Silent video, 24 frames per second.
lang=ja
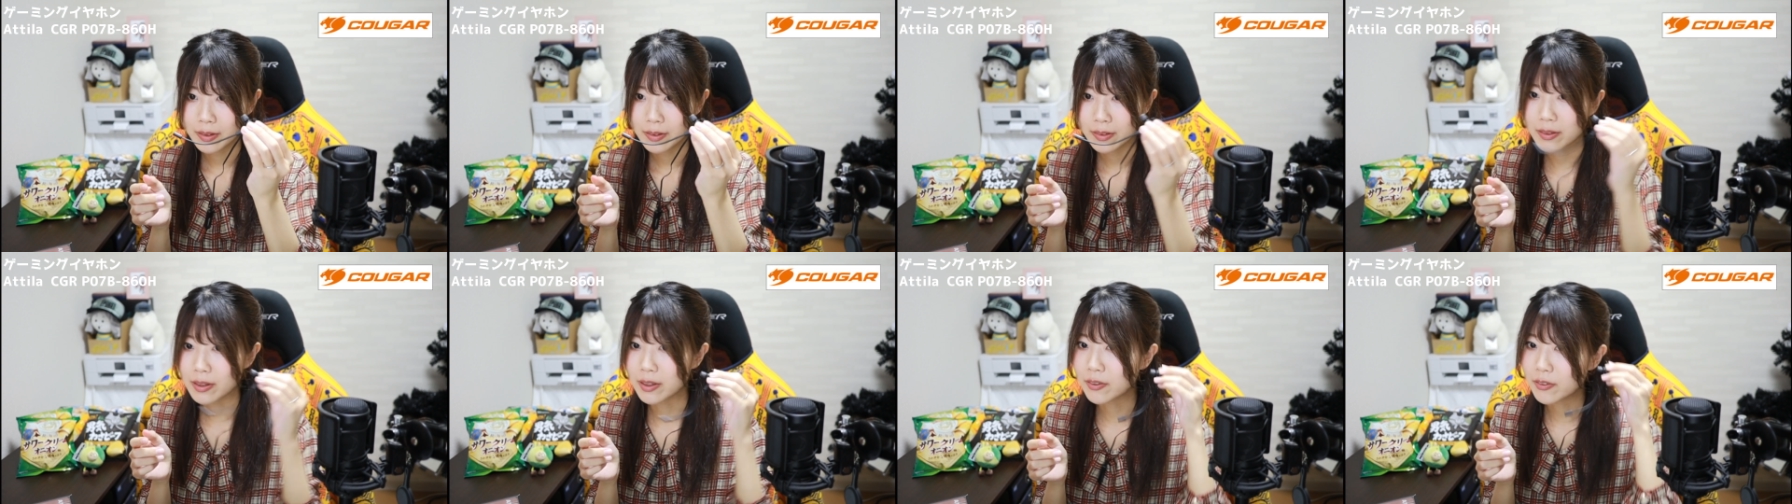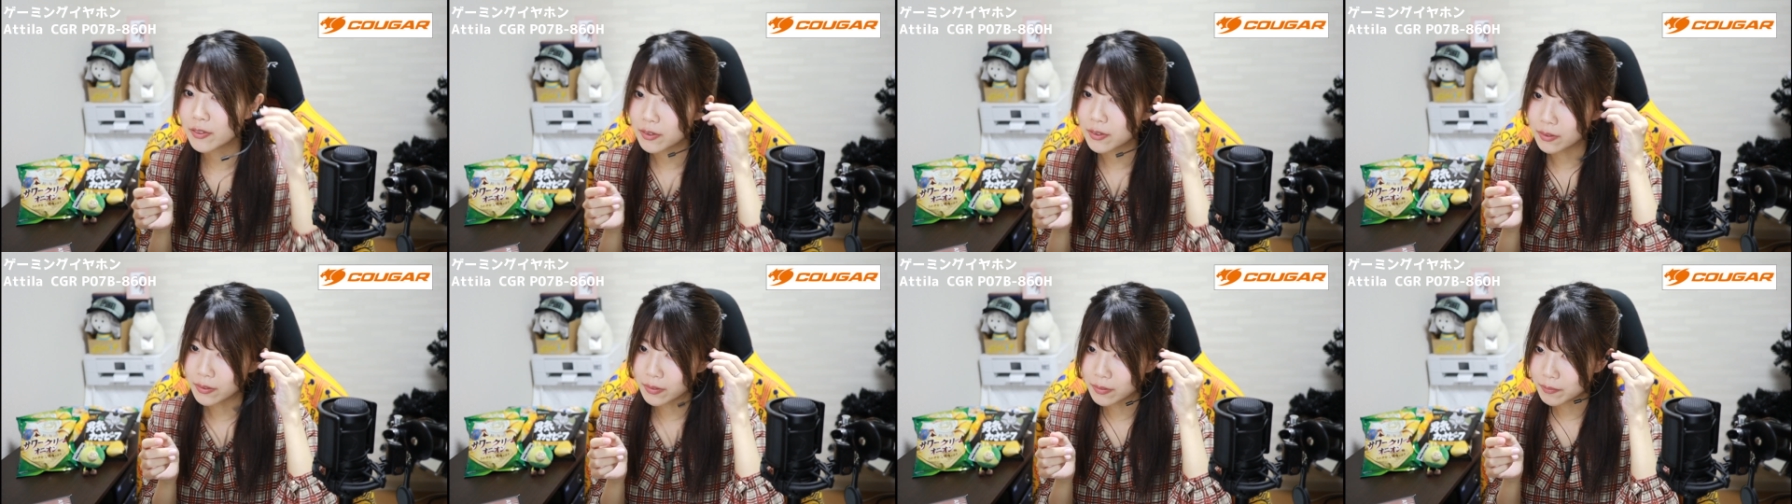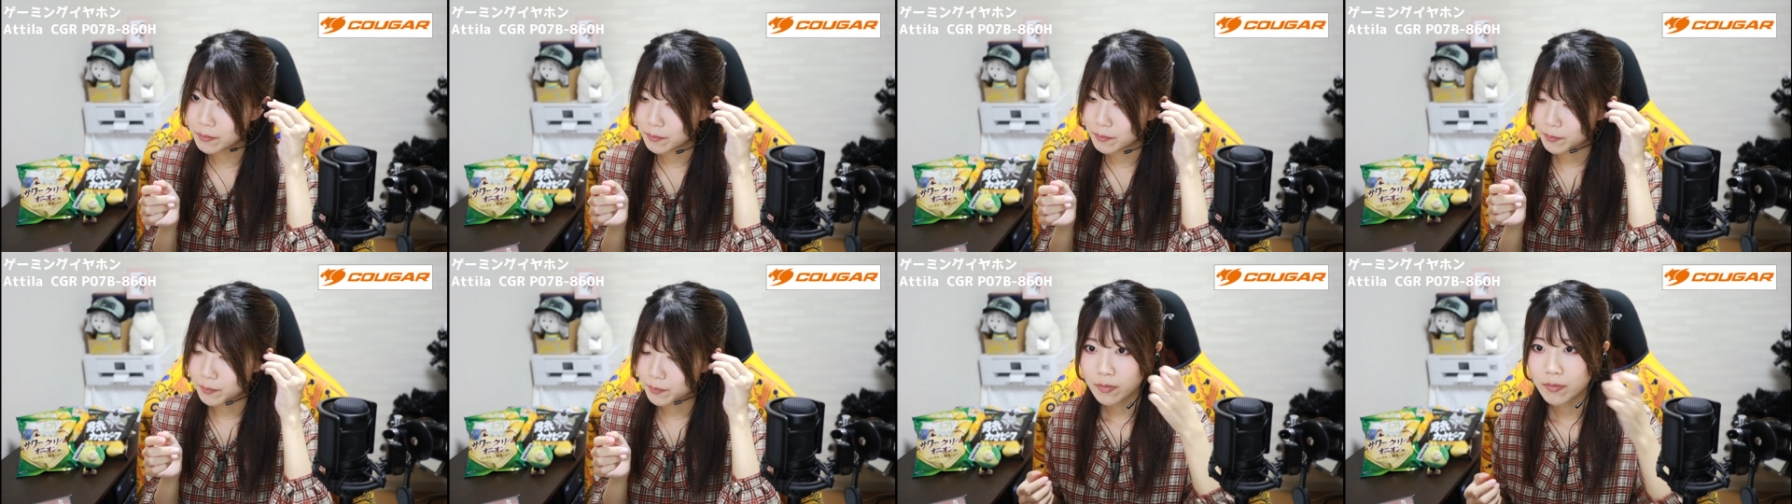挿すと、
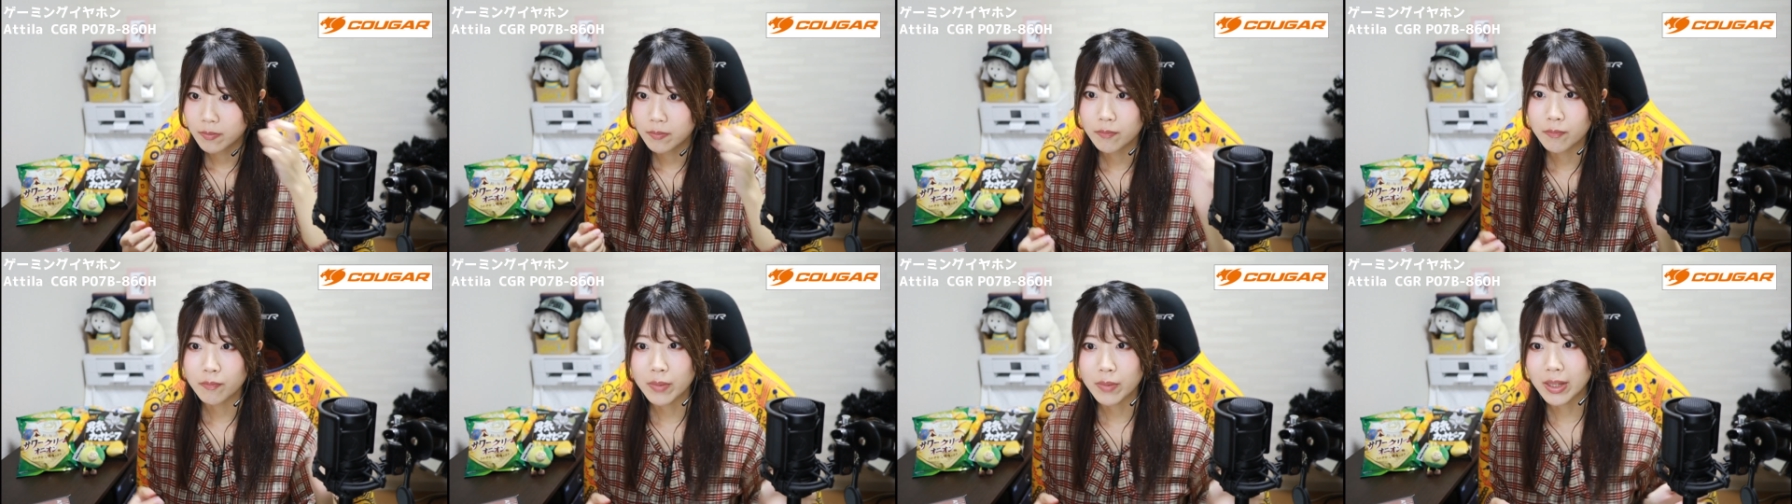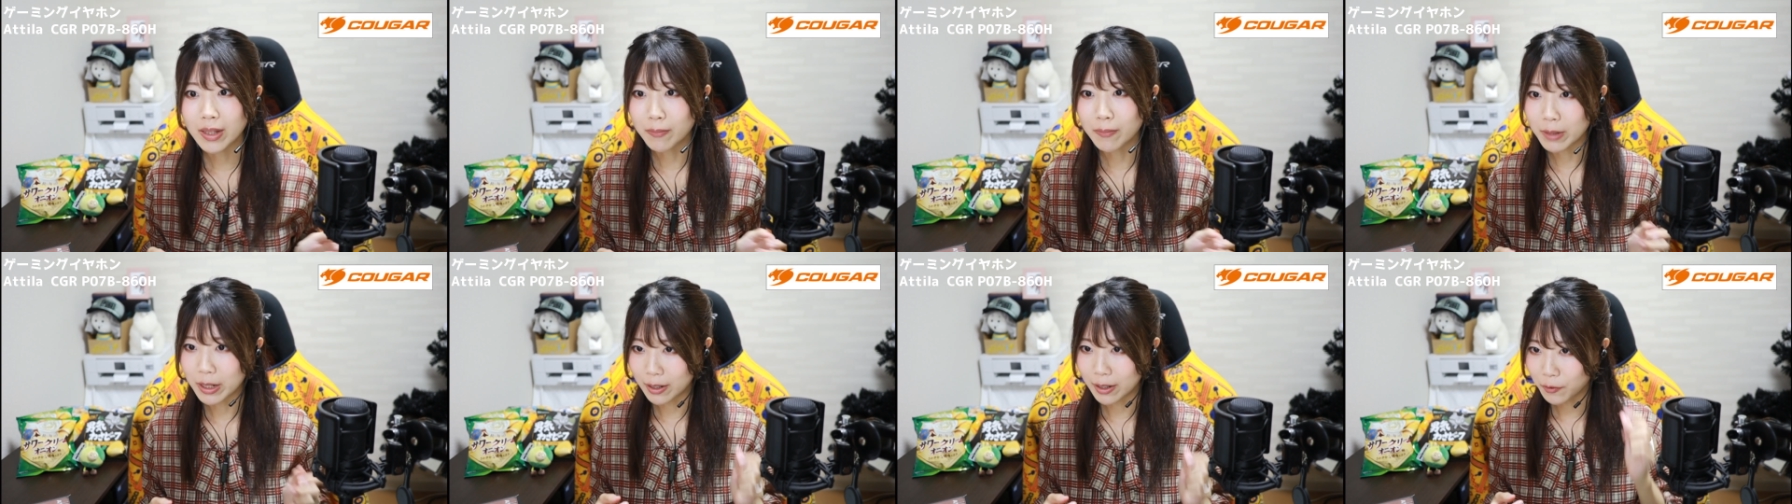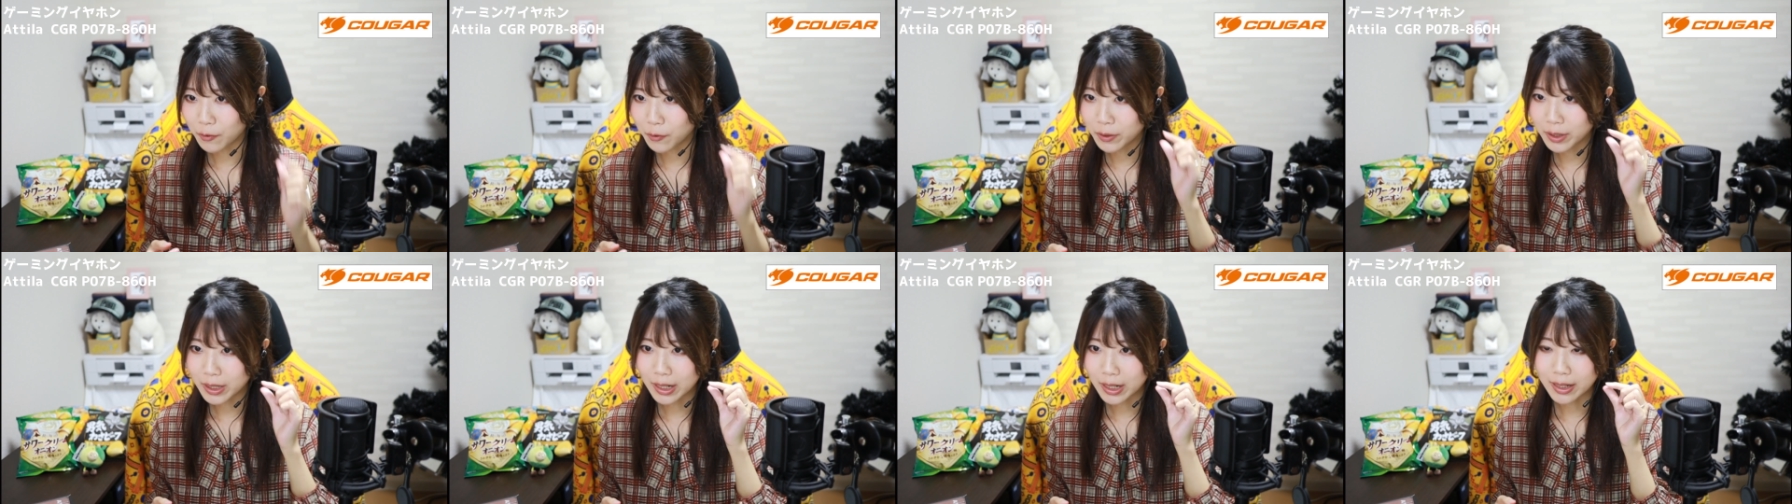見た目は
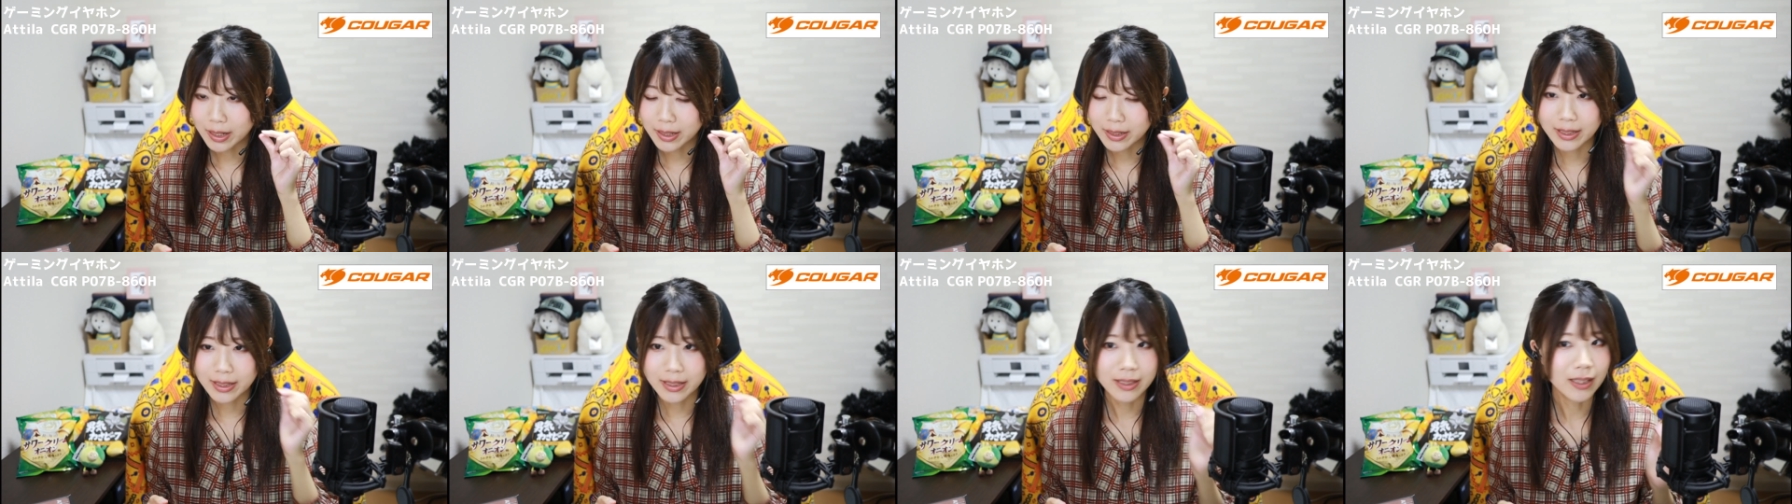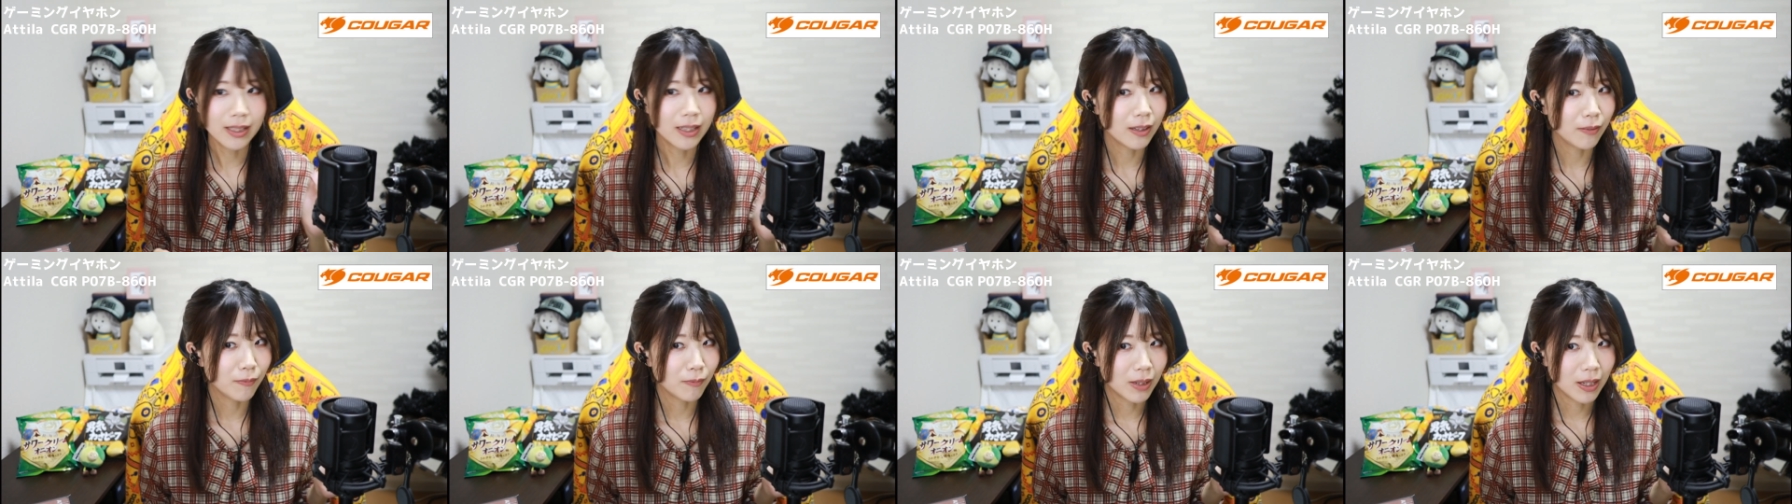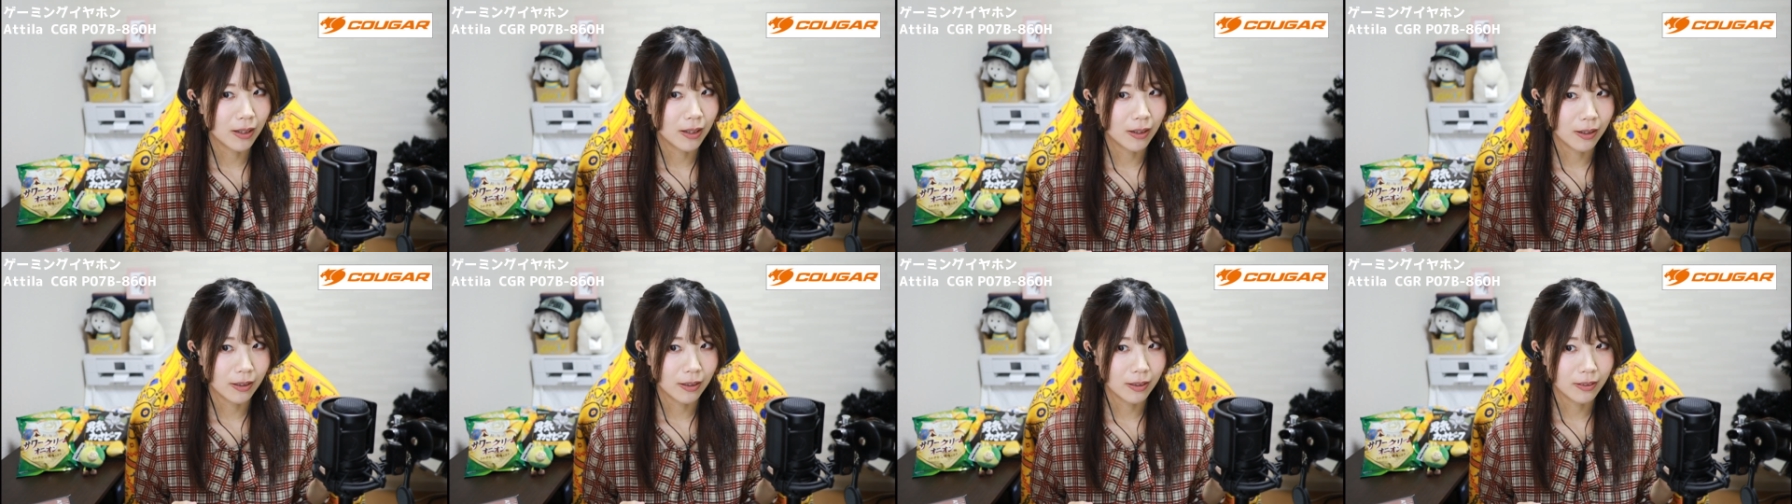こんな感じになり
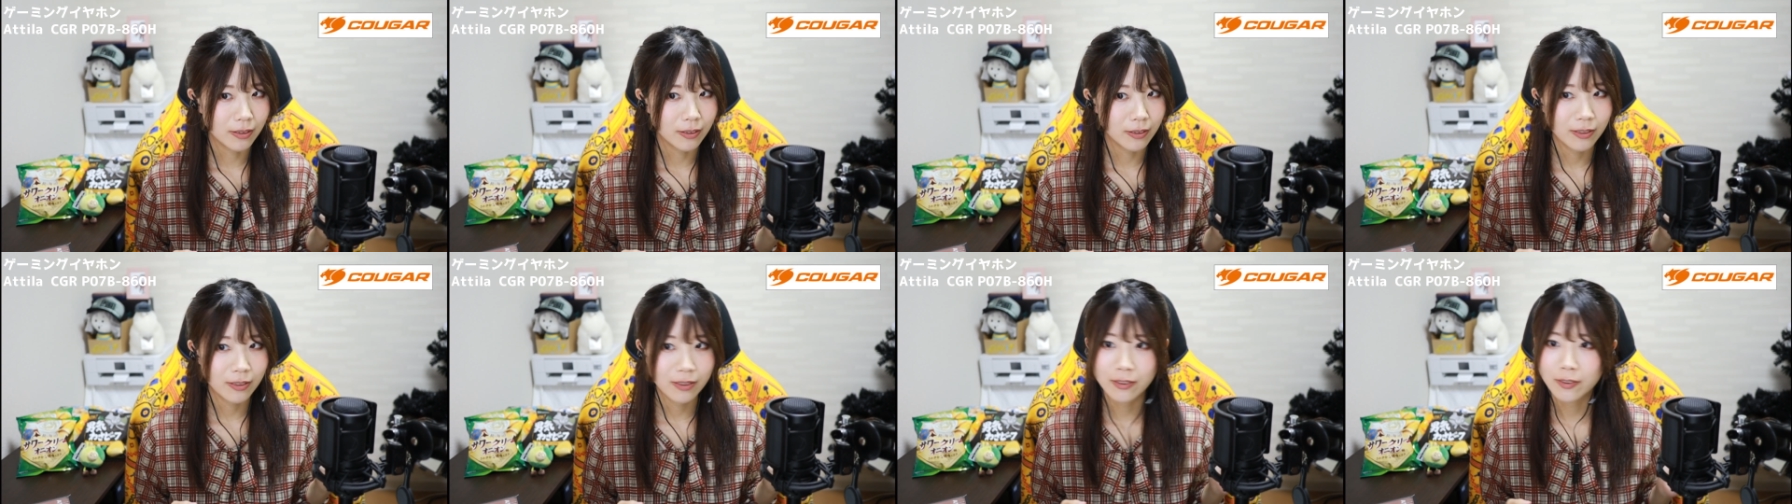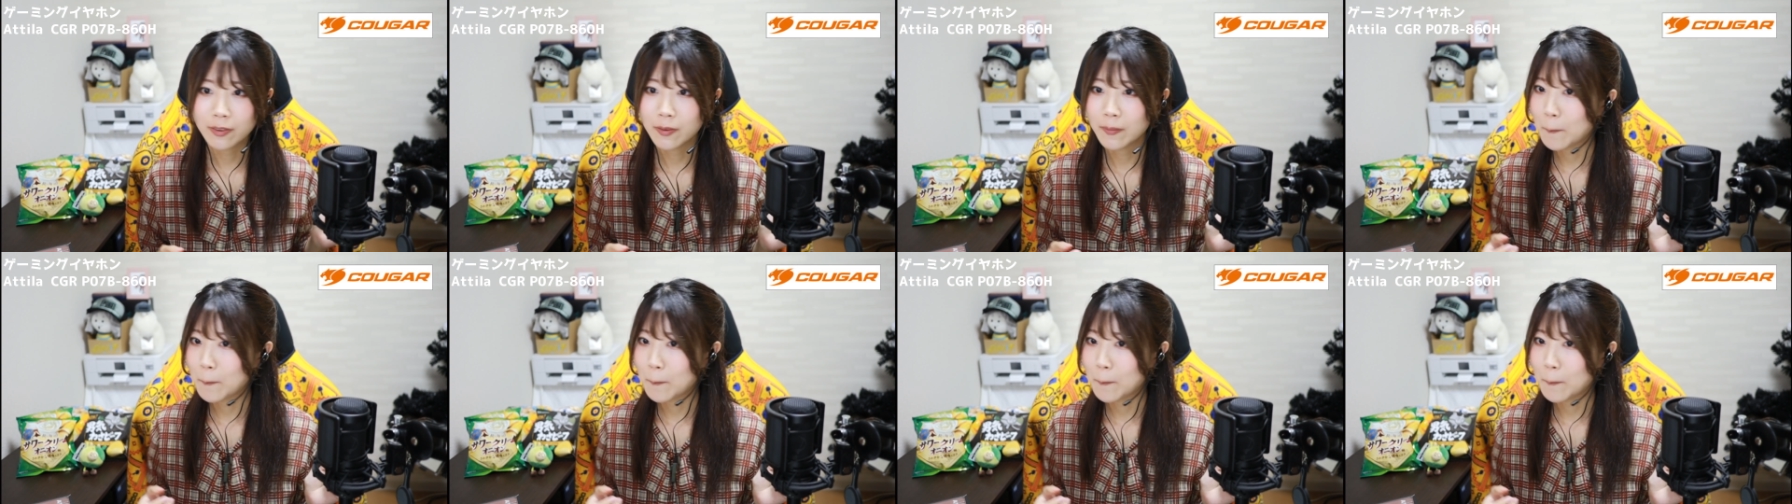ます。